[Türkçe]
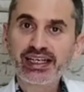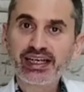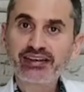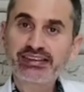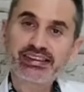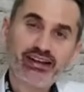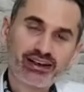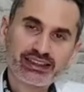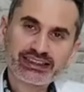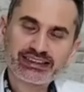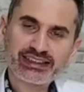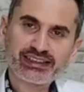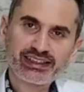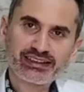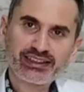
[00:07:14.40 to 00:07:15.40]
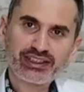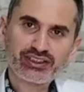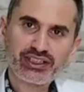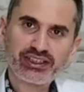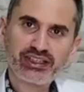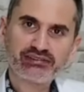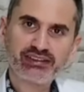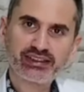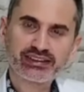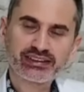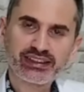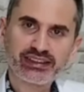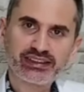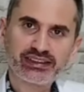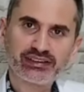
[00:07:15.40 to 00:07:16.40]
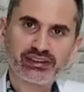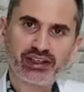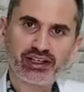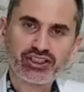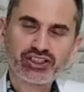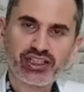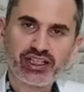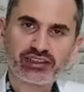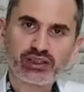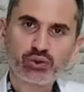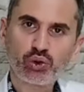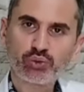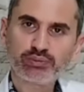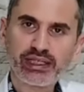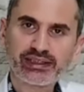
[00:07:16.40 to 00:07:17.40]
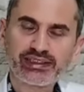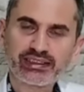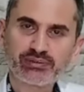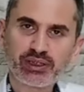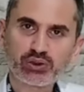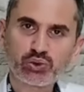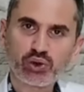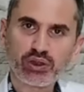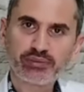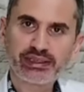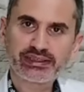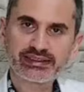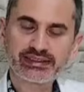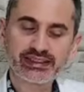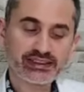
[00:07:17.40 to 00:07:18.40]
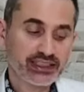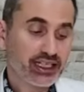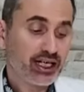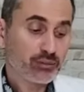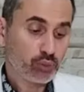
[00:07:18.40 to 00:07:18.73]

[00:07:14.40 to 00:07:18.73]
Evet yine aklınıza takılan şeyler varsa aşağıda yorumlar kısmına sorabilirsiniz.